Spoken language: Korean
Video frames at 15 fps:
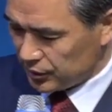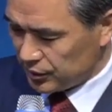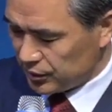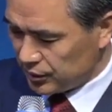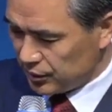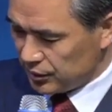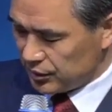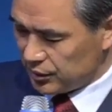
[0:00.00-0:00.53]

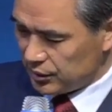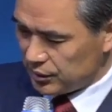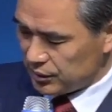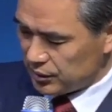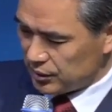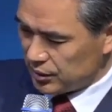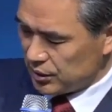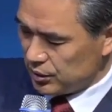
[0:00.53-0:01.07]

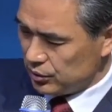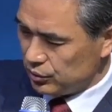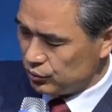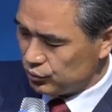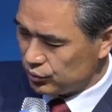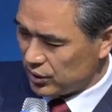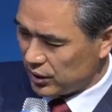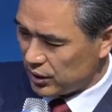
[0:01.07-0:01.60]
이
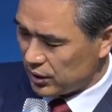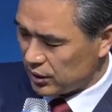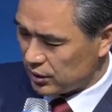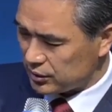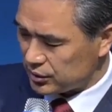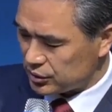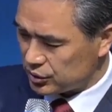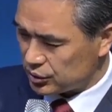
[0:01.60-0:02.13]

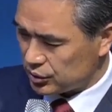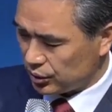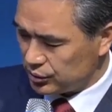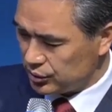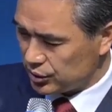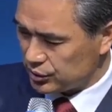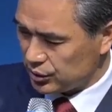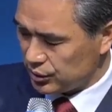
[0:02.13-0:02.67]
인류가
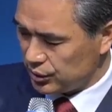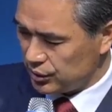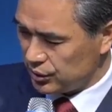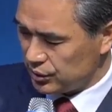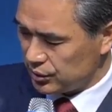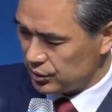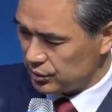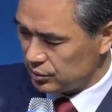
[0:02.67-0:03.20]
던져져
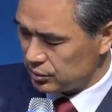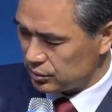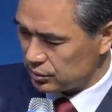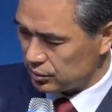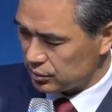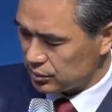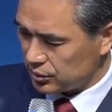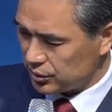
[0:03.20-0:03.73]
있는
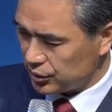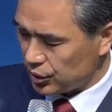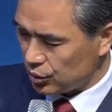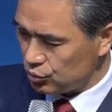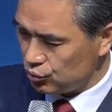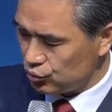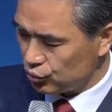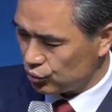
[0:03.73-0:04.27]
그
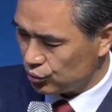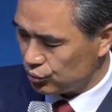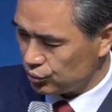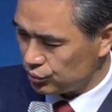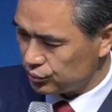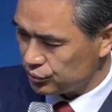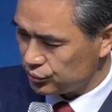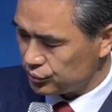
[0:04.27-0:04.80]
형국
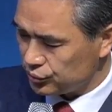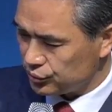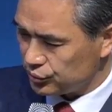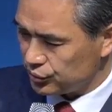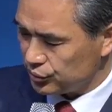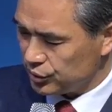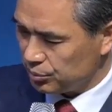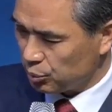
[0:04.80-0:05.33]

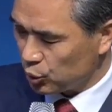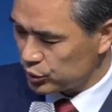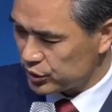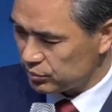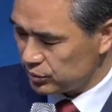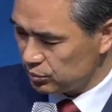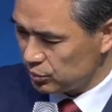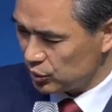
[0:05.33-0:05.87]
이
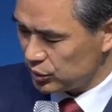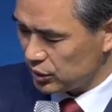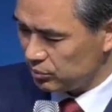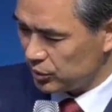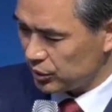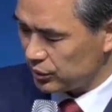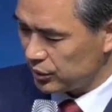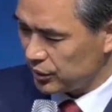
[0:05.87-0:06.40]
모습은
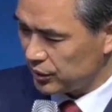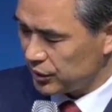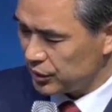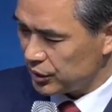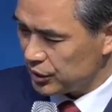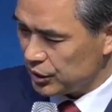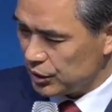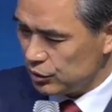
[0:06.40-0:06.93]
뭐냐면
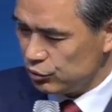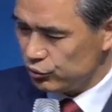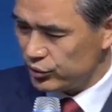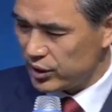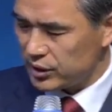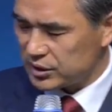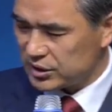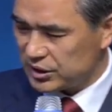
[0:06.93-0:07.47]

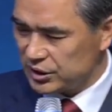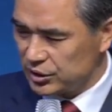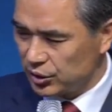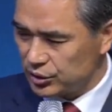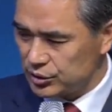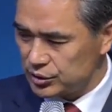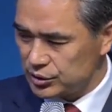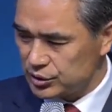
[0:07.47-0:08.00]
인류의
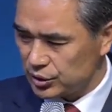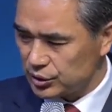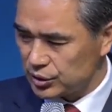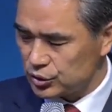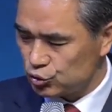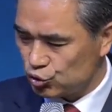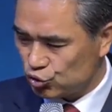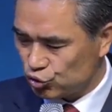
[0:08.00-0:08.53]

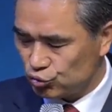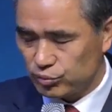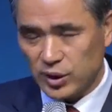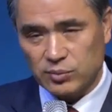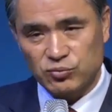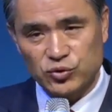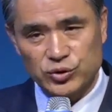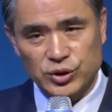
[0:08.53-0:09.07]
근원적인 죽음의
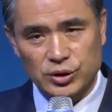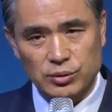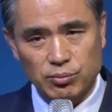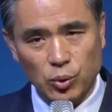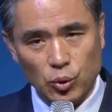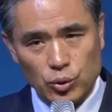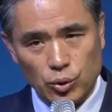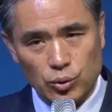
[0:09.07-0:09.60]
문제는
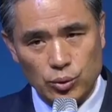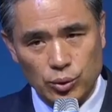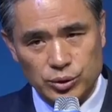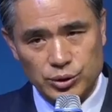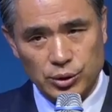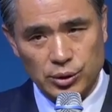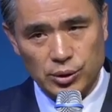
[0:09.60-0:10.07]
뭐로 온 거죠?